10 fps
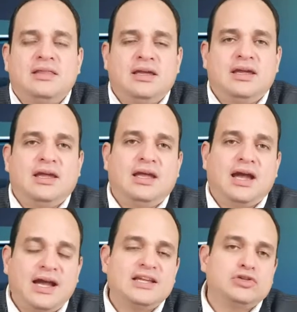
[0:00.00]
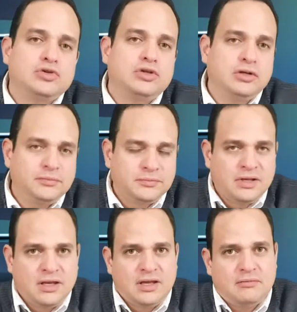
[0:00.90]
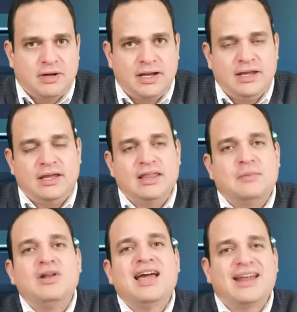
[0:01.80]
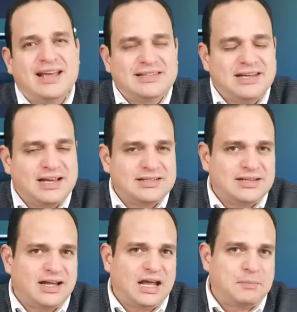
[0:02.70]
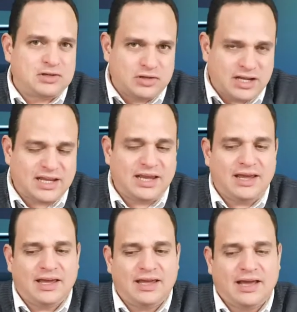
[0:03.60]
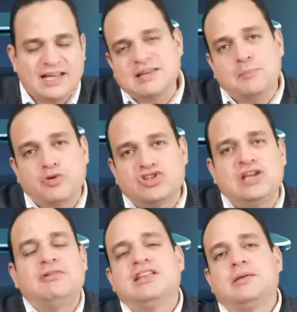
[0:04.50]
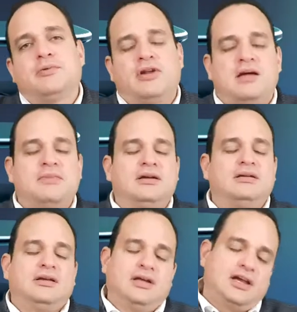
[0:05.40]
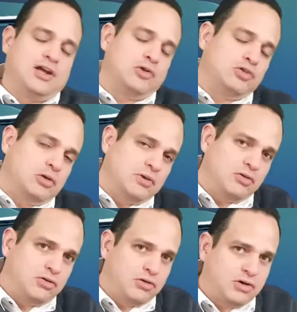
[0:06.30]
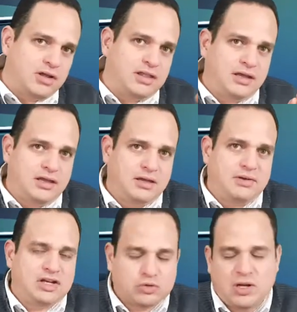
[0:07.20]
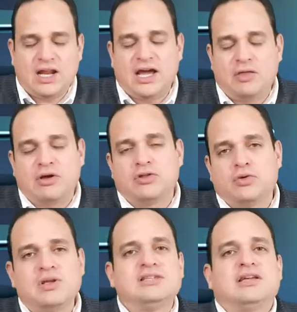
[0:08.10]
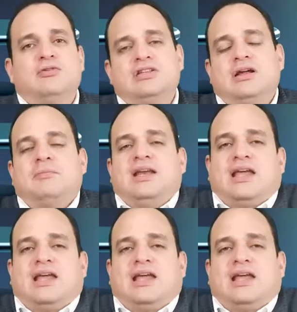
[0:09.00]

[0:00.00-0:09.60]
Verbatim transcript: de High Studio, ¿vale? Y damos las gracias a las personas que hacen posible este programa, a nuestro amigo desde Venezuela, Eduardo Ruiz, a nuestra,